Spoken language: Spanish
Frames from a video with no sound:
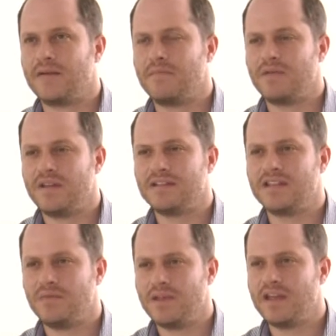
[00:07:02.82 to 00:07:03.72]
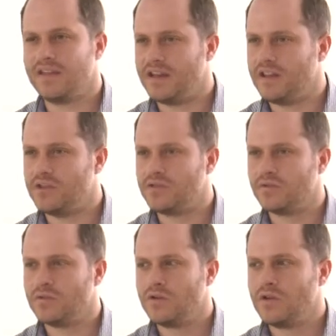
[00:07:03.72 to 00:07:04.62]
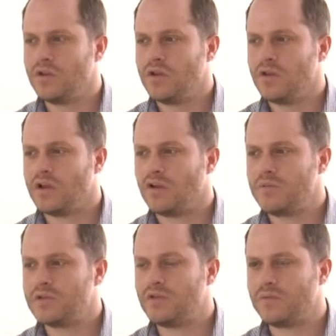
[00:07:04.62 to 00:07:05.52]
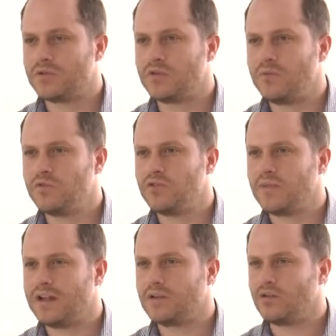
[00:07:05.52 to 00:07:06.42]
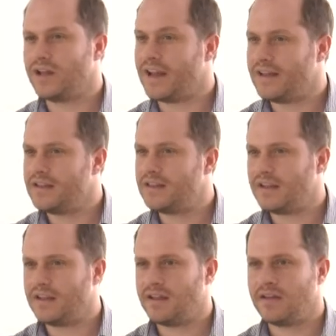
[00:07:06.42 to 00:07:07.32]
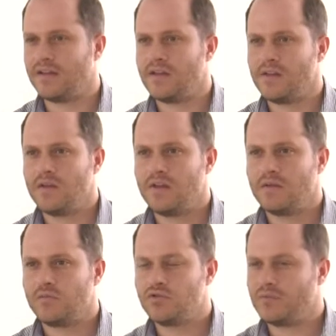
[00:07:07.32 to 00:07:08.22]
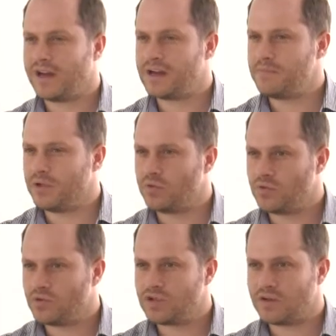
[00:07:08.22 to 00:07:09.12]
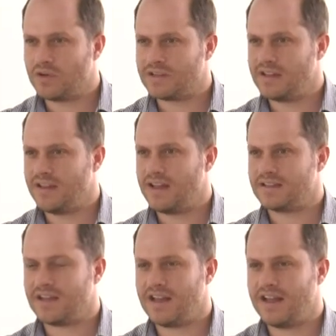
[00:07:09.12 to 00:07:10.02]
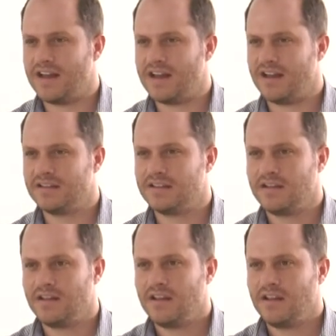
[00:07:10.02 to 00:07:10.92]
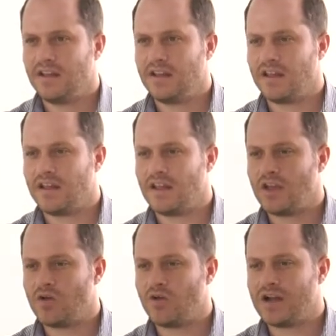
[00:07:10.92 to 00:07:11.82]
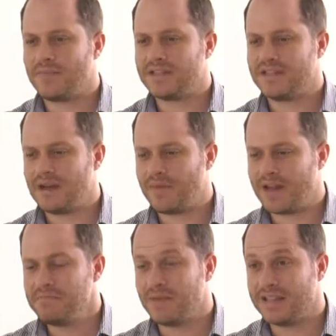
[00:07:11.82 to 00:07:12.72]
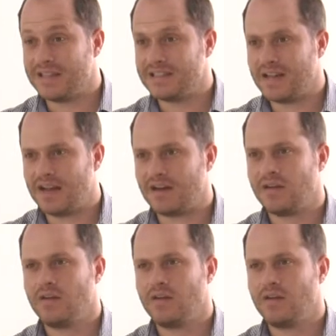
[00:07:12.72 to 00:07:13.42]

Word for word: vivencia mía de niño creo que me hizo una persona mucho más tolerante, mucho más respetuosa con las ideas ajenas, eh, con capacidad para empatizar